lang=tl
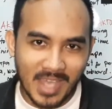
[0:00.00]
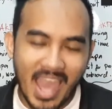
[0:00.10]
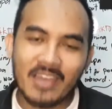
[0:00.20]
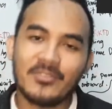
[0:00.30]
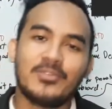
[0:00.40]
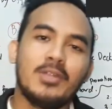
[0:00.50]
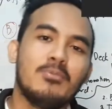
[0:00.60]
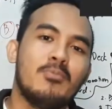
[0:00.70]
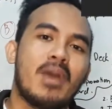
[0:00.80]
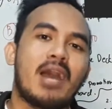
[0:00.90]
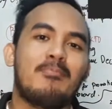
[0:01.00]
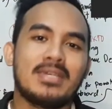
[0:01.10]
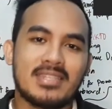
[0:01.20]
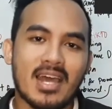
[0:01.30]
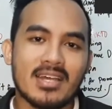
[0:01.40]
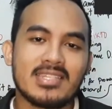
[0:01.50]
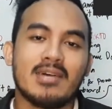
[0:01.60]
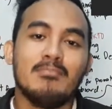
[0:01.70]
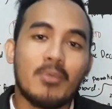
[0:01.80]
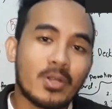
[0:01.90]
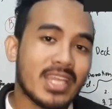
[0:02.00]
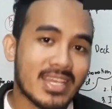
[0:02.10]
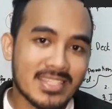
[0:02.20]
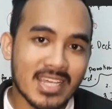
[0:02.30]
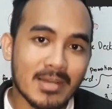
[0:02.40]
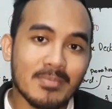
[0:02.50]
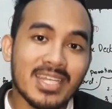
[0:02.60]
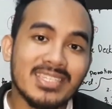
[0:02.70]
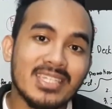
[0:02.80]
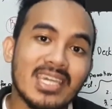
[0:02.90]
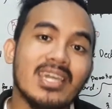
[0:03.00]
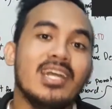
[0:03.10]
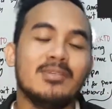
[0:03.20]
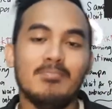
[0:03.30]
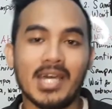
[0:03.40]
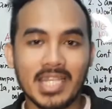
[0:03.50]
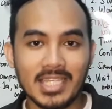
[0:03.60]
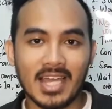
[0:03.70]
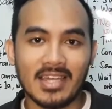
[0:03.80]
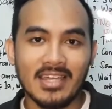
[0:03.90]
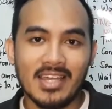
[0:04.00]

after mong makapasa sa board exam ni Marina.